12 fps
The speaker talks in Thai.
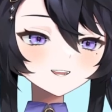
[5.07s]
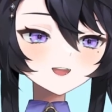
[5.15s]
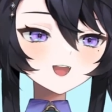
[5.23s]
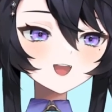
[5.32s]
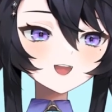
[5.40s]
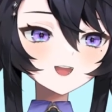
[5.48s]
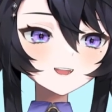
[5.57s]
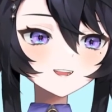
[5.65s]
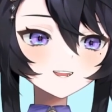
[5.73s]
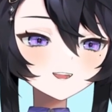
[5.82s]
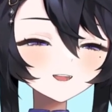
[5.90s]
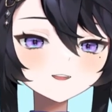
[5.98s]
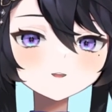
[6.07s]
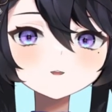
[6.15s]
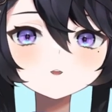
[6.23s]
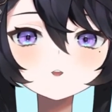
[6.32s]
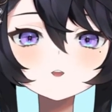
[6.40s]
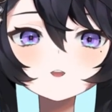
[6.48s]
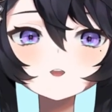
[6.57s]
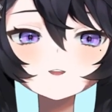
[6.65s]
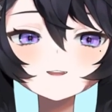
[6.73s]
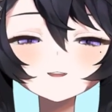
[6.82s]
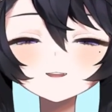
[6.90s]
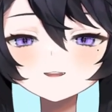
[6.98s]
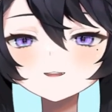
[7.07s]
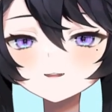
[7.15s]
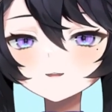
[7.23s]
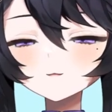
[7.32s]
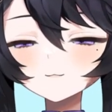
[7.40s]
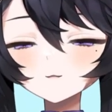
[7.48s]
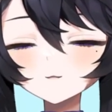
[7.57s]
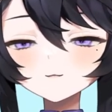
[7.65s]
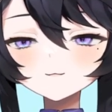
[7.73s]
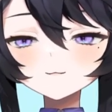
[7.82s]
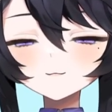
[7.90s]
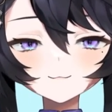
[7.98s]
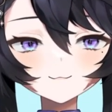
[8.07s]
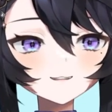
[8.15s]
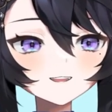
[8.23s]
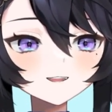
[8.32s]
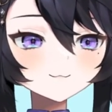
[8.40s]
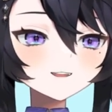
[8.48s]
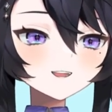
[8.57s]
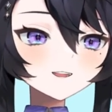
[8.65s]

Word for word: ได้ ก็อยู่ๆก็มี